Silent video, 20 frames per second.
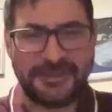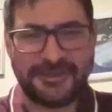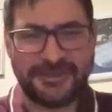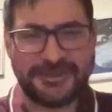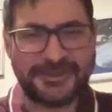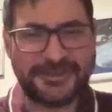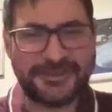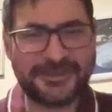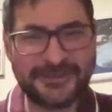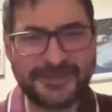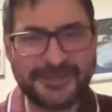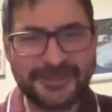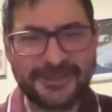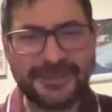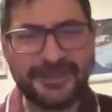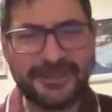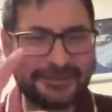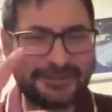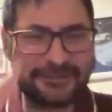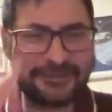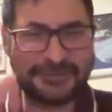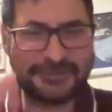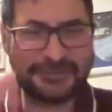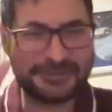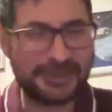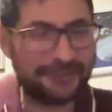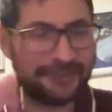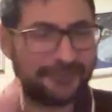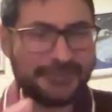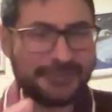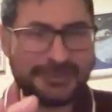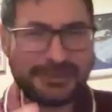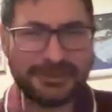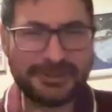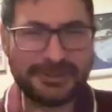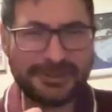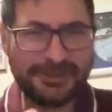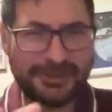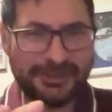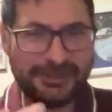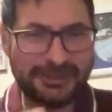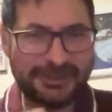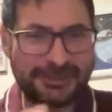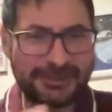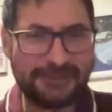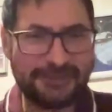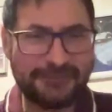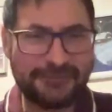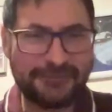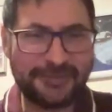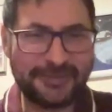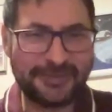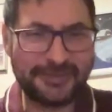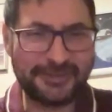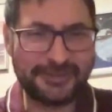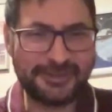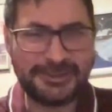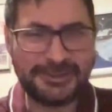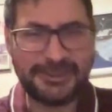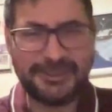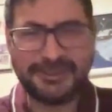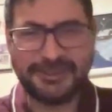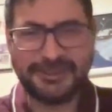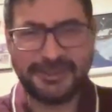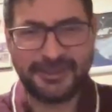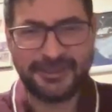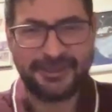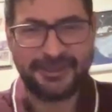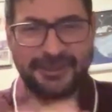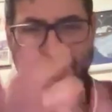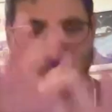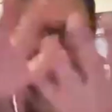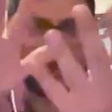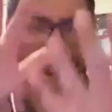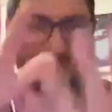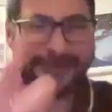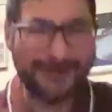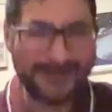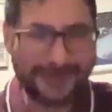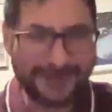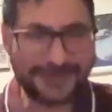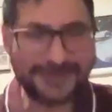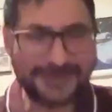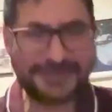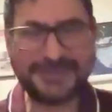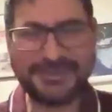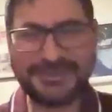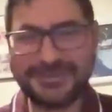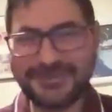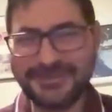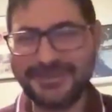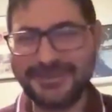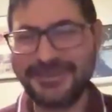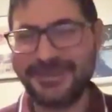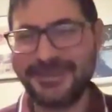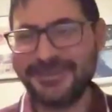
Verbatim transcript: ağırlık sayfa, sayfası hani sayfa niteliğinden herhalde çok cildini